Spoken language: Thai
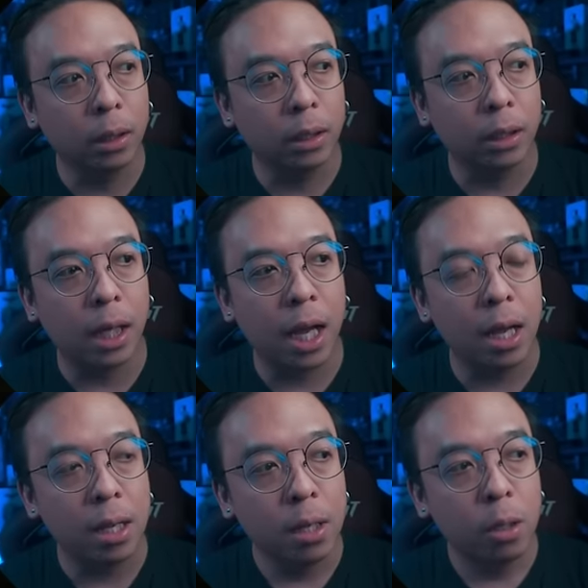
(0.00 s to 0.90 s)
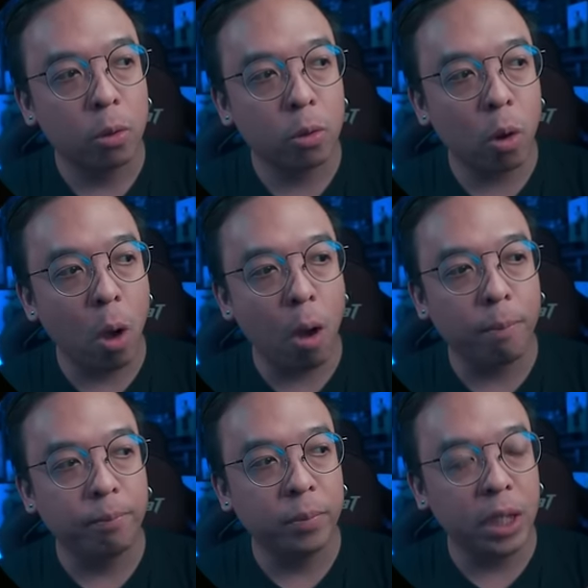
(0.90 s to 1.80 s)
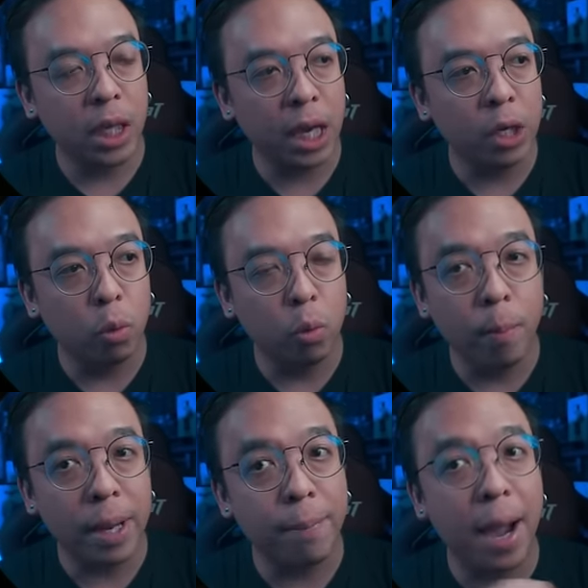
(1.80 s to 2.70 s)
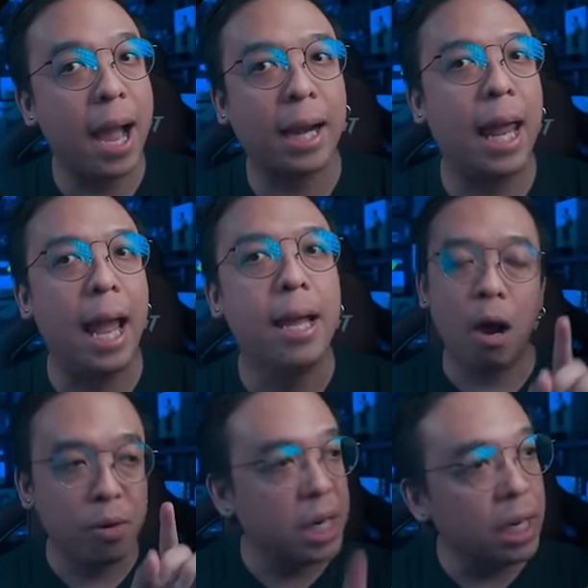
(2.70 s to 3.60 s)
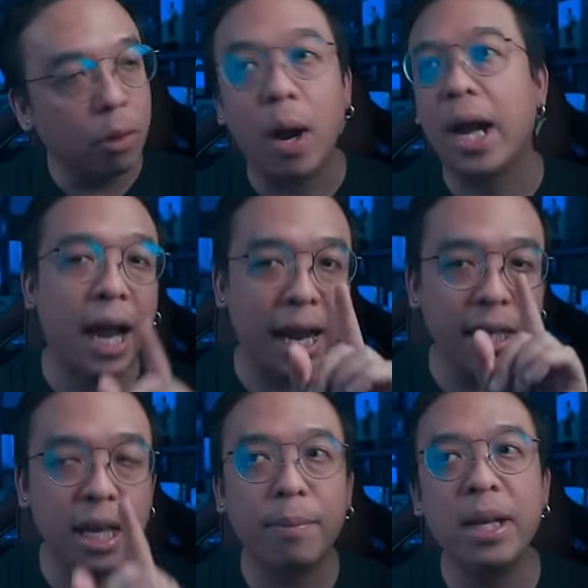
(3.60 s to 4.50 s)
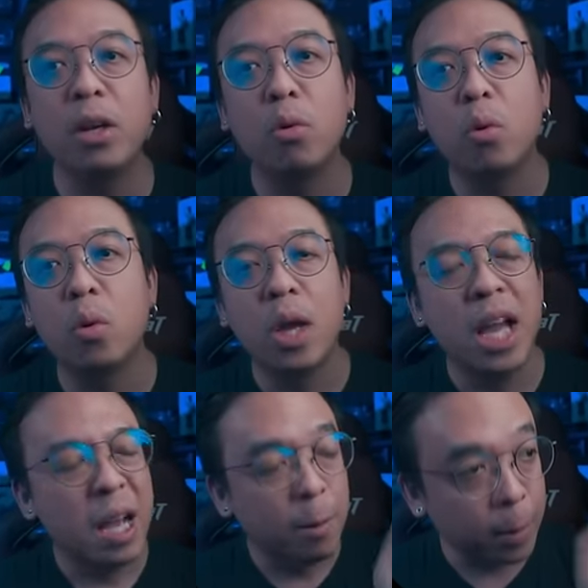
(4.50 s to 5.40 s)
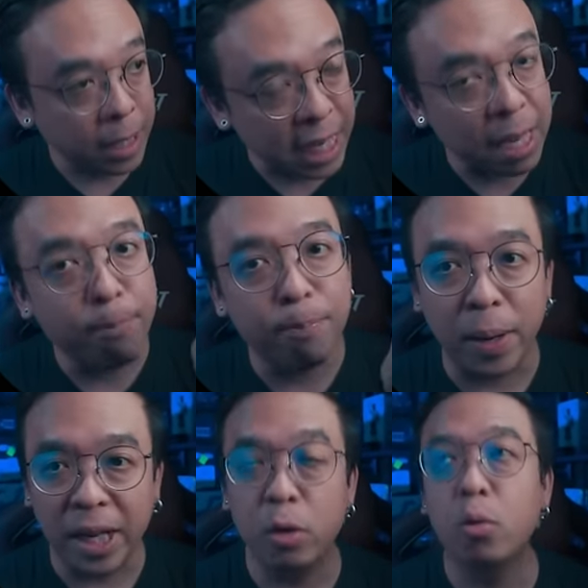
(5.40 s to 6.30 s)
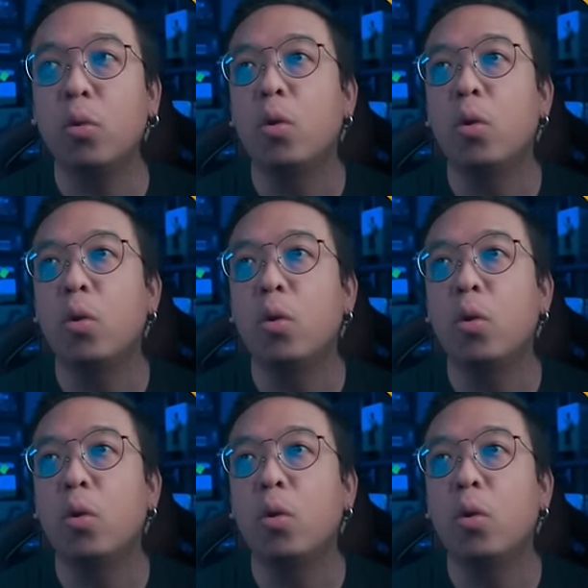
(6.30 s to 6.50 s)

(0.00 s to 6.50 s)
เหลือ รอบที่ให้ดูไม่มากและเอางี้ดีกว่าใครที่ยังไม่ได้ดู รีบไปดู